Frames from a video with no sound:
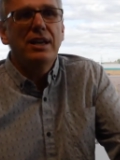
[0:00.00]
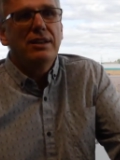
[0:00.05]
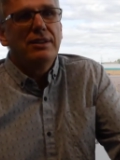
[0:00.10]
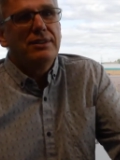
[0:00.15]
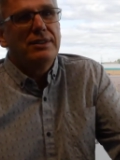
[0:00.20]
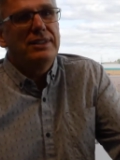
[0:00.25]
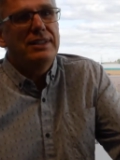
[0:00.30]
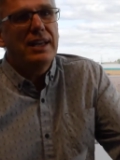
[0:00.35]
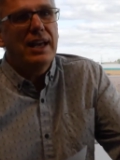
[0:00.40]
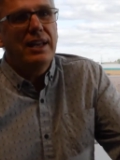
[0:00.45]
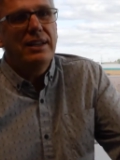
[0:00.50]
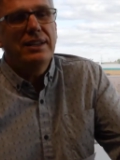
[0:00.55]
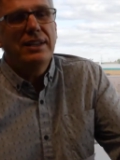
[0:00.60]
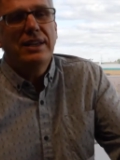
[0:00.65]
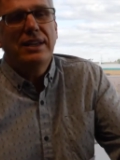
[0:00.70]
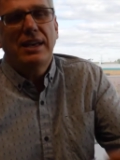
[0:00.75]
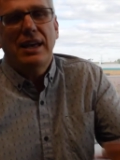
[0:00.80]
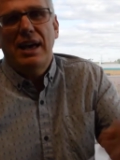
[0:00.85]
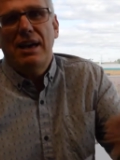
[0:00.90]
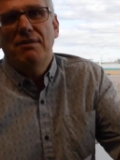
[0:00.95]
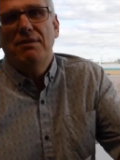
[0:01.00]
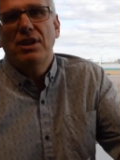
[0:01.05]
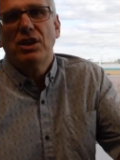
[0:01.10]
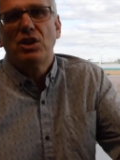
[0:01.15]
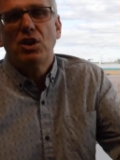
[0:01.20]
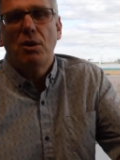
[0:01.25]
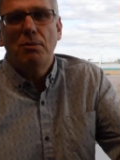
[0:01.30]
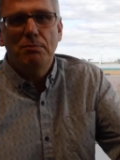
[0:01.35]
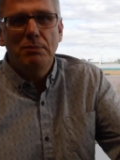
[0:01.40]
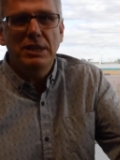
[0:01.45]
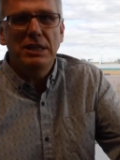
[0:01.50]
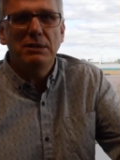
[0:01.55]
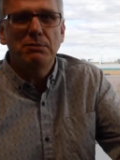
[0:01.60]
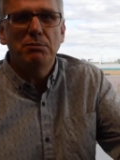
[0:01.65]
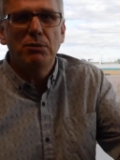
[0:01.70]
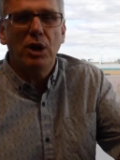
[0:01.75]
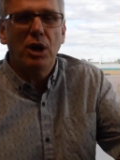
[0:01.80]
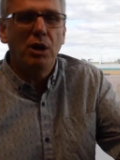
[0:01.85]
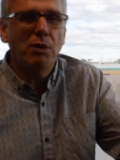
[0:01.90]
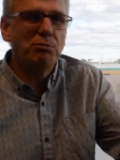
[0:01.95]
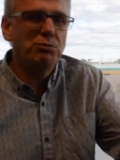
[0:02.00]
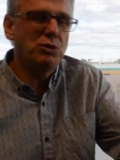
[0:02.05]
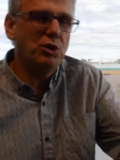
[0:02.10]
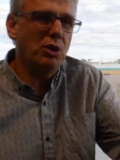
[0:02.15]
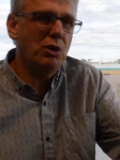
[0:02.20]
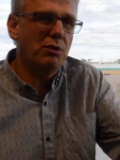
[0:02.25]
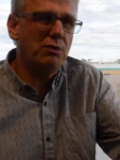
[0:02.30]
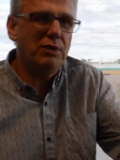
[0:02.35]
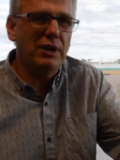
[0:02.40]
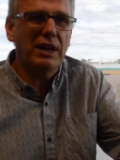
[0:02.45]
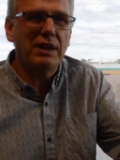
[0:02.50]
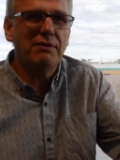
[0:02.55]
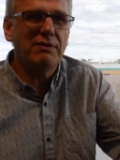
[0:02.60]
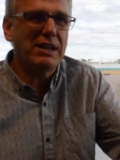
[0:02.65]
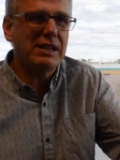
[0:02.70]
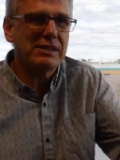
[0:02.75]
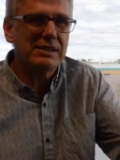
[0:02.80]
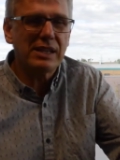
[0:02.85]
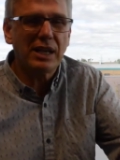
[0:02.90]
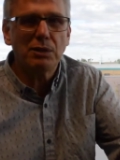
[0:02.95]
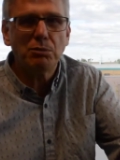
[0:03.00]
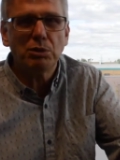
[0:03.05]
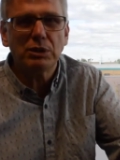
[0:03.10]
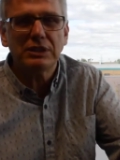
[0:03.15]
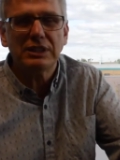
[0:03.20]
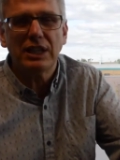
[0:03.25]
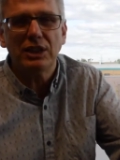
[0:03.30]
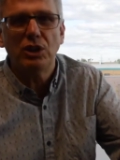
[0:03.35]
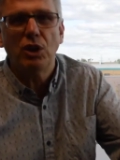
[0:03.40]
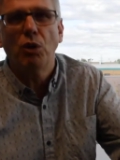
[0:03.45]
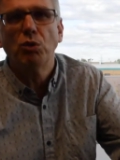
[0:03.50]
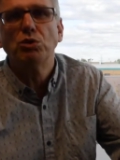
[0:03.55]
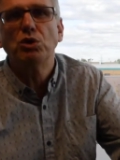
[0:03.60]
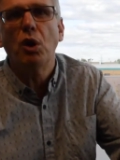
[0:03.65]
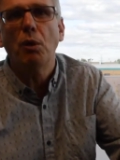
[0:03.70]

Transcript: d'y aller avec un minimum de 20-25 Donc,